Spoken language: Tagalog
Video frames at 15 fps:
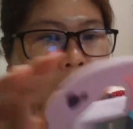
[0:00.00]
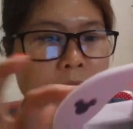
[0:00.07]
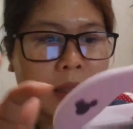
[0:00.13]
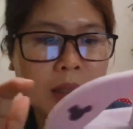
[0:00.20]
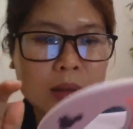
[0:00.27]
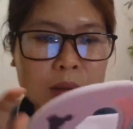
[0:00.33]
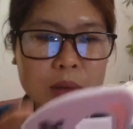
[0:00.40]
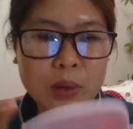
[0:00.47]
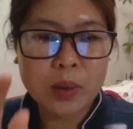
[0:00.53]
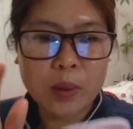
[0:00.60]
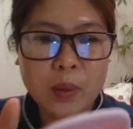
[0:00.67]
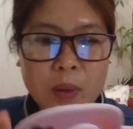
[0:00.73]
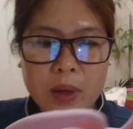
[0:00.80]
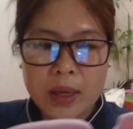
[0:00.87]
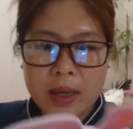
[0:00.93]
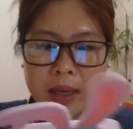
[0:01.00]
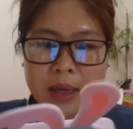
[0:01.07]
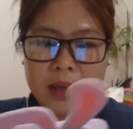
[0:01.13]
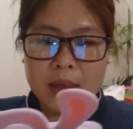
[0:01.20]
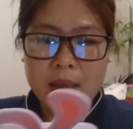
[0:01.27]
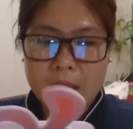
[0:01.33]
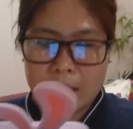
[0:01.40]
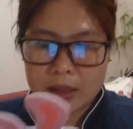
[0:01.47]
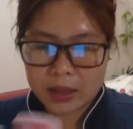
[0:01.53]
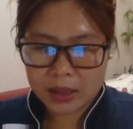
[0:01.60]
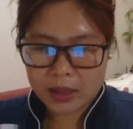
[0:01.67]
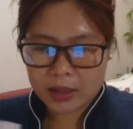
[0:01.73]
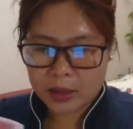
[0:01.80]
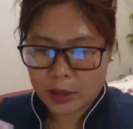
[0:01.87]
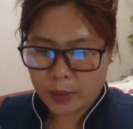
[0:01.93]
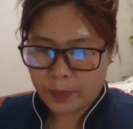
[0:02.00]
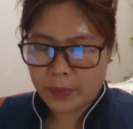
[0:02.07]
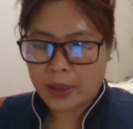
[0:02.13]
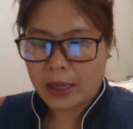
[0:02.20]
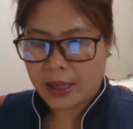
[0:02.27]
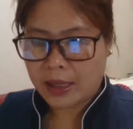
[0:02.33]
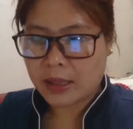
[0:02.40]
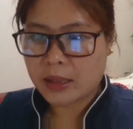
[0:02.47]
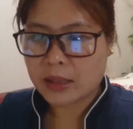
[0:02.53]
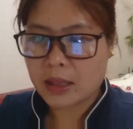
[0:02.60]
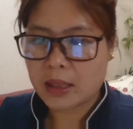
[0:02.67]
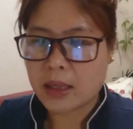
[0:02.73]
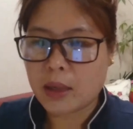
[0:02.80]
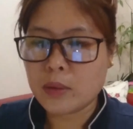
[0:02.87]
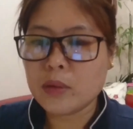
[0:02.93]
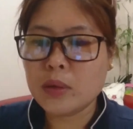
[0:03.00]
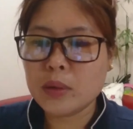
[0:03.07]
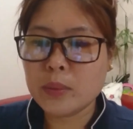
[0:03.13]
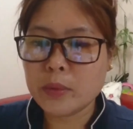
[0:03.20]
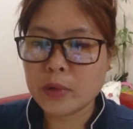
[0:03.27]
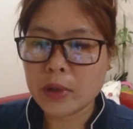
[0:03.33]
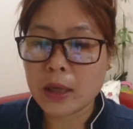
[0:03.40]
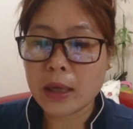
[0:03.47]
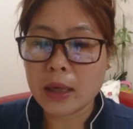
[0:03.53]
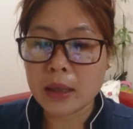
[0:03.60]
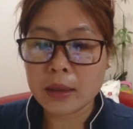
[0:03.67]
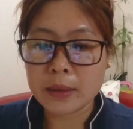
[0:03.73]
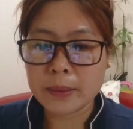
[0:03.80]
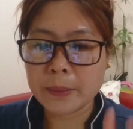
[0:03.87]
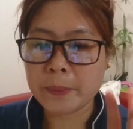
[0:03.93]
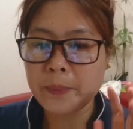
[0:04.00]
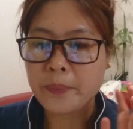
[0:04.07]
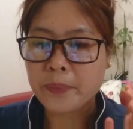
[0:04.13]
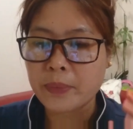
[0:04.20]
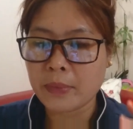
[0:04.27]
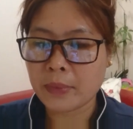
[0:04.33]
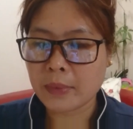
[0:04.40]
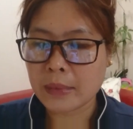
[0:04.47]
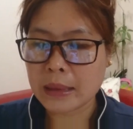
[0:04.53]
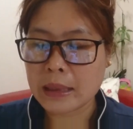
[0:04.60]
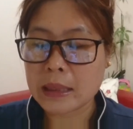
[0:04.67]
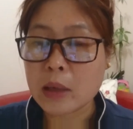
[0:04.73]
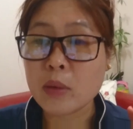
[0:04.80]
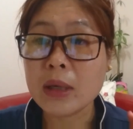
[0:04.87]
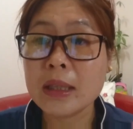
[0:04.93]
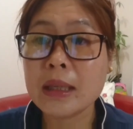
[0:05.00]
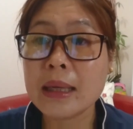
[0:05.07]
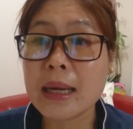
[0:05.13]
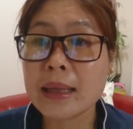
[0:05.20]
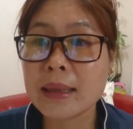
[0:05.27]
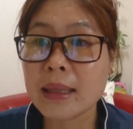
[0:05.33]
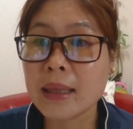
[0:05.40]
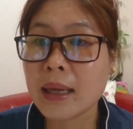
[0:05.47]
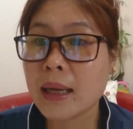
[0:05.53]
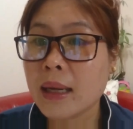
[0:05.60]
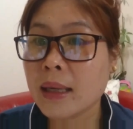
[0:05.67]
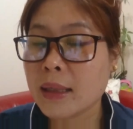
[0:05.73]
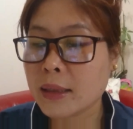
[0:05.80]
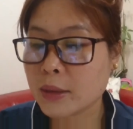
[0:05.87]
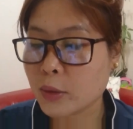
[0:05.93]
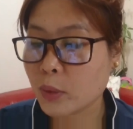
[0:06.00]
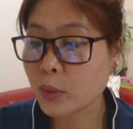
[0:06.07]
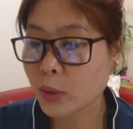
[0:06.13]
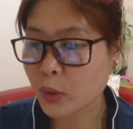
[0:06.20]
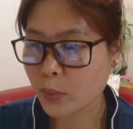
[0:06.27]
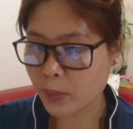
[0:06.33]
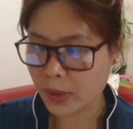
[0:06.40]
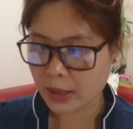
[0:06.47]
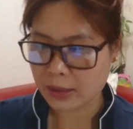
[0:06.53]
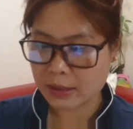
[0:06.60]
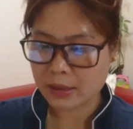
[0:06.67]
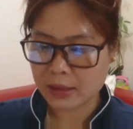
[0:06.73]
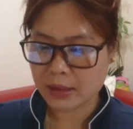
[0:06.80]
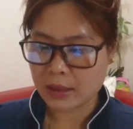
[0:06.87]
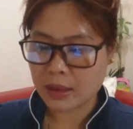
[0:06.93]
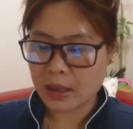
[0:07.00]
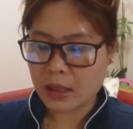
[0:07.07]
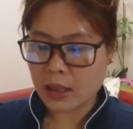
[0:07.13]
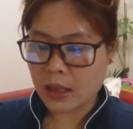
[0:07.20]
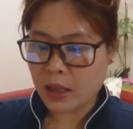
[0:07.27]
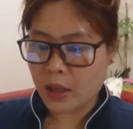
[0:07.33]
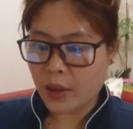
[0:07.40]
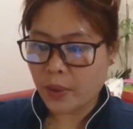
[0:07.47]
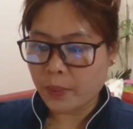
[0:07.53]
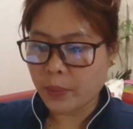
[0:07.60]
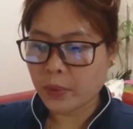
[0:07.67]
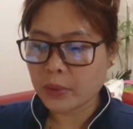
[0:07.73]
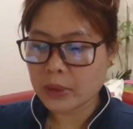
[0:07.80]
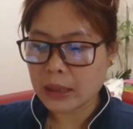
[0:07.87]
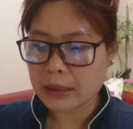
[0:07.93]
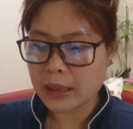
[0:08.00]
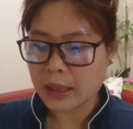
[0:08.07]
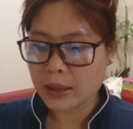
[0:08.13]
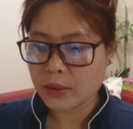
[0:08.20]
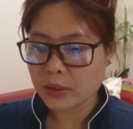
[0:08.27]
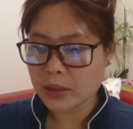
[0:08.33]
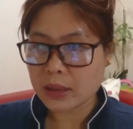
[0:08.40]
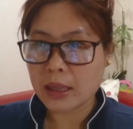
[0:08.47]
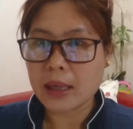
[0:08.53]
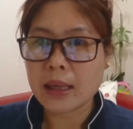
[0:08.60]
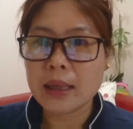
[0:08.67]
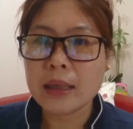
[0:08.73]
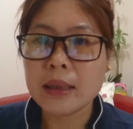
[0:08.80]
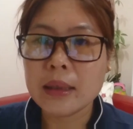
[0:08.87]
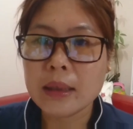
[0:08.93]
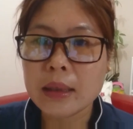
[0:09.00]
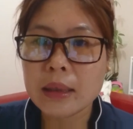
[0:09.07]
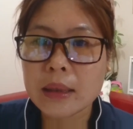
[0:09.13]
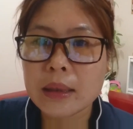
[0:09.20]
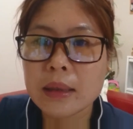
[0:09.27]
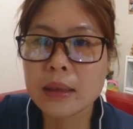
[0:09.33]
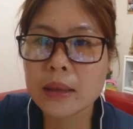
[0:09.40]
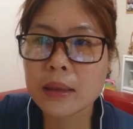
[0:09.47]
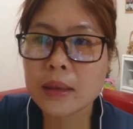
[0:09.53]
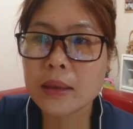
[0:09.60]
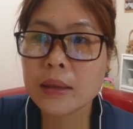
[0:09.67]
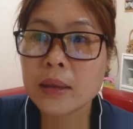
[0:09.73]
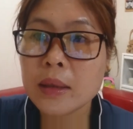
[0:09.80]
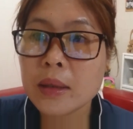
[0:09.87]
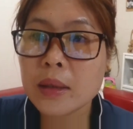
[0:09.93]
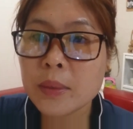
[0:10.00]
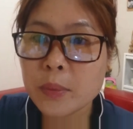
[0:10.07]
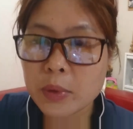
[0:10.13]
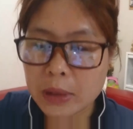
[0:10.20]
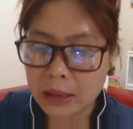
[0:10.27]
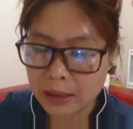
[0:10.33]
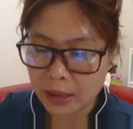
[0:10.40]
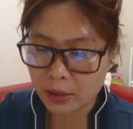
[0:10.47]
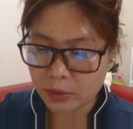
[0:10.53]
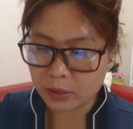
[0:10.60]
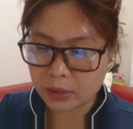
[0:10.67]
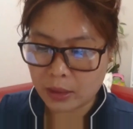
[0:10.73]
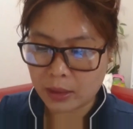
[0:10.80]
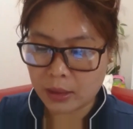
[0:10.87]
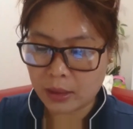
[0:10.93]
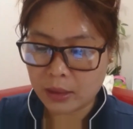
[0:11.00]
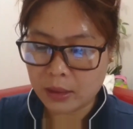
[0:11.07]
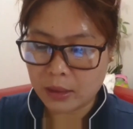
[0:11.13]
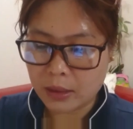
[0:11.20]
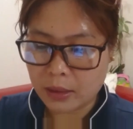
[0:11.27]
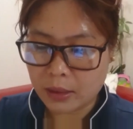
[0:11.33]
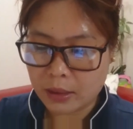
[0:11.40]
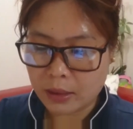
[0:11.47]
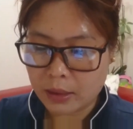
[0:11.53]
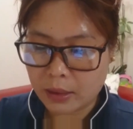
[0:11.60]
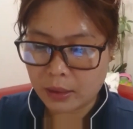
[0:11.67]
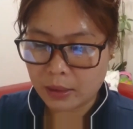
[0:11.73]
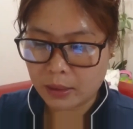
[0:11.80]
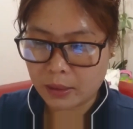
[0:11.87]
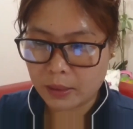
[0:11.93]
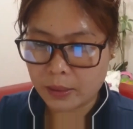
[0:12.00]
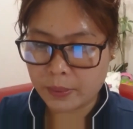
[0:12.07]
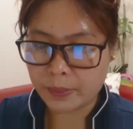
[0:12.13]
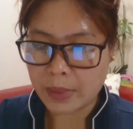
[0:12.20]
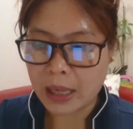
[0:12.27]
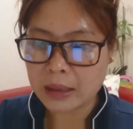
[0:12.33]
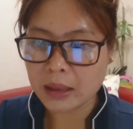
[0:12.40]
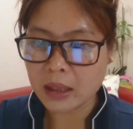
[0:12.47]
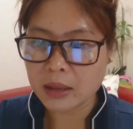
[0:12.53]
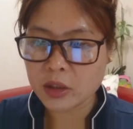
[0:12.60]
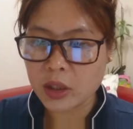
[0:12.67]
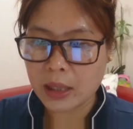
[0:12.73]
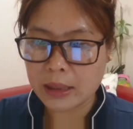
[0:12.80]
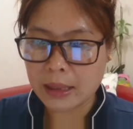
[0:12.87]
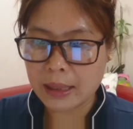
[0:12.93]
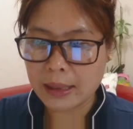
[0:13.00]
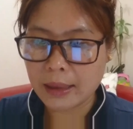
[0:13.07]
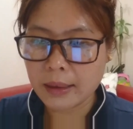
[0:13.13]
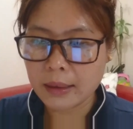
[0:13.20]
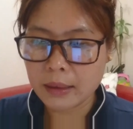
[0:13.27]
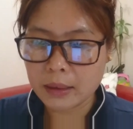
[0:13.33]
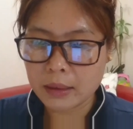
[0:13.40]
Ayan. So, next step guys, na-download muna ang na-download na natin ang documents. Punta tayo sa punta tayo sa um, ating channel.